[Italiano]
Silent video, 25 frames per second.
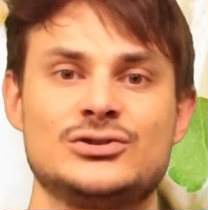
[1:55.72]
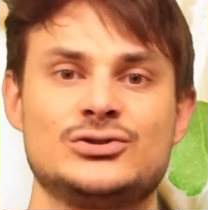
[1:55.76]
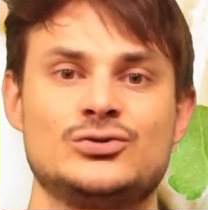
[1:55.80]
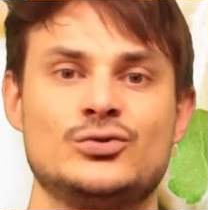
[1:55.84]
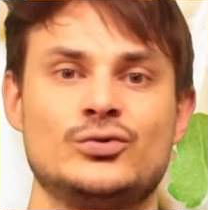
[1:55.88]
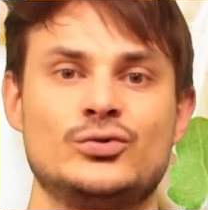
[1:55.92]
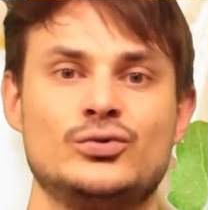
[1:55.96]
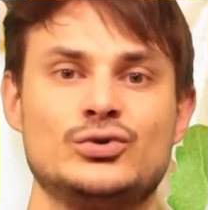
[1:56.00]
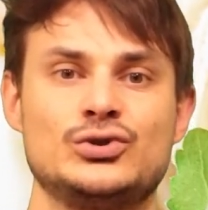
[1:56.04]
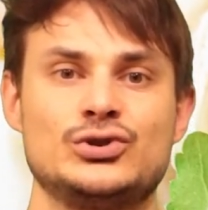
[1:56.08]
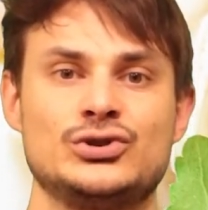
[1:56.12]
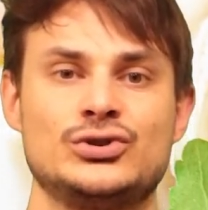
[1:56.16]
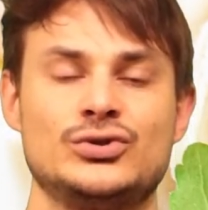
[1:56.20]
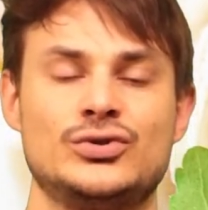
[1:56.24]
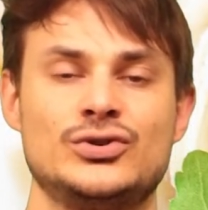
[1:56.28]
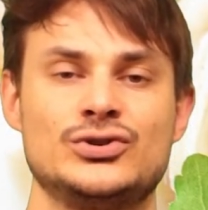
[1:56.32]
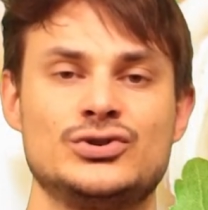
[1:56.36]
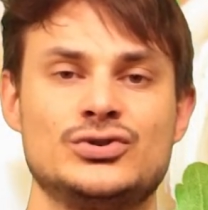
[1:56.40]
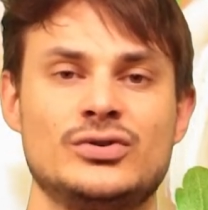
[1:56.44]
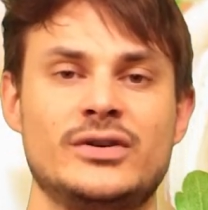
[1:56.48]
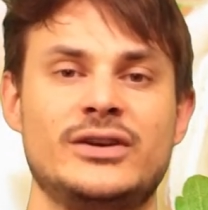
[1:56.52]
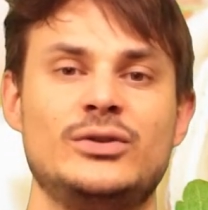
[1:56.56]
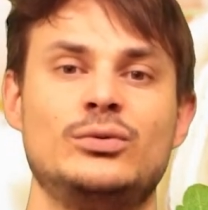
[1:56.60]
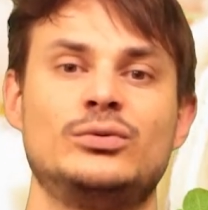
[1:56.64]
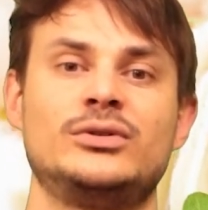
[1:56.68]
su un
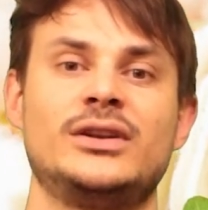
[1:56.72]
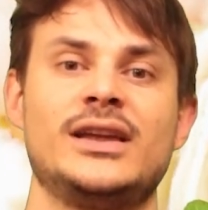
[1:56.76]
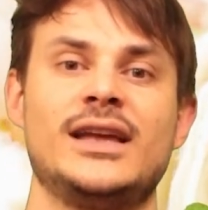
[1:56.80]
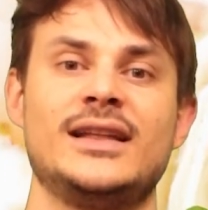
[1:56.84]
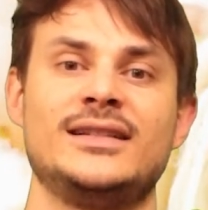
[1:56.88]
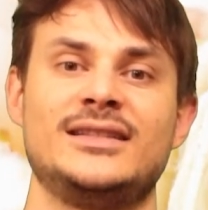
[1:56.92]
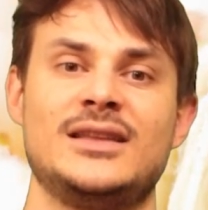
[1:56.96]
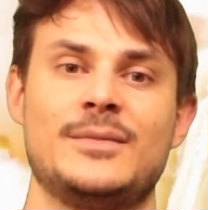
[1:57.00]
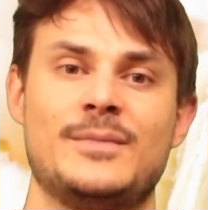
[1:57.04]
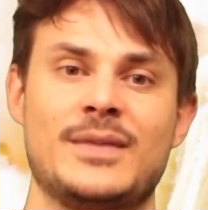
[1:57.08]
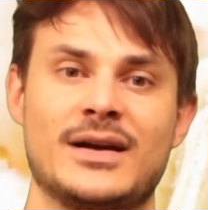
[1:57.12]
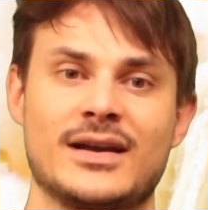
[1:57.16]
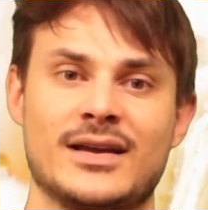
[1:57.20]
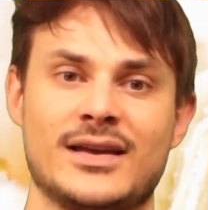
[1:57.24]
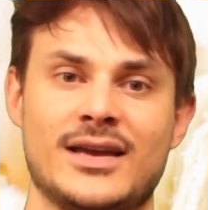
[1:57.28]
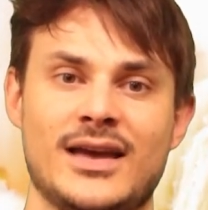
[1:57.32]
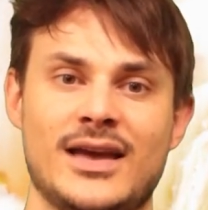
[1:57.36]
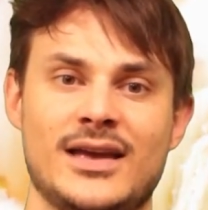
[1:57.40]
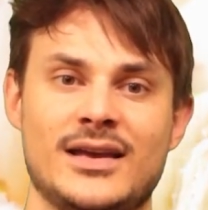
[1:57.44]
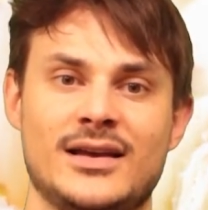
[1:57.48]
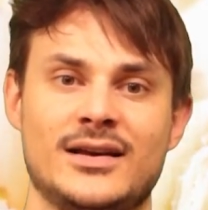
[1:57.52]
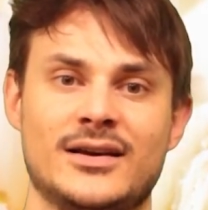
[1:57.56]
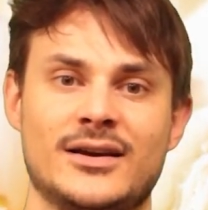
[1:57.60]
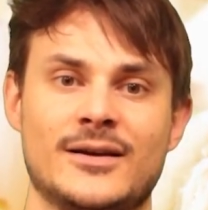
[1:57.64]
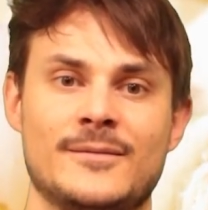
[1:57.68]
gustoso e nutriente
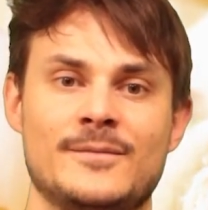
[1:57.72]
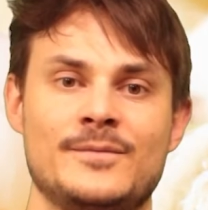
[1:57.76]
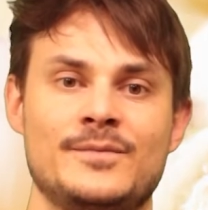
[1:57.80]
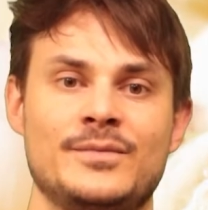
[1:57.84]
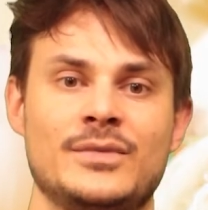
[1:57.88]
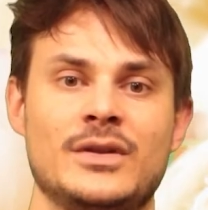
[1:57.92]
pancake,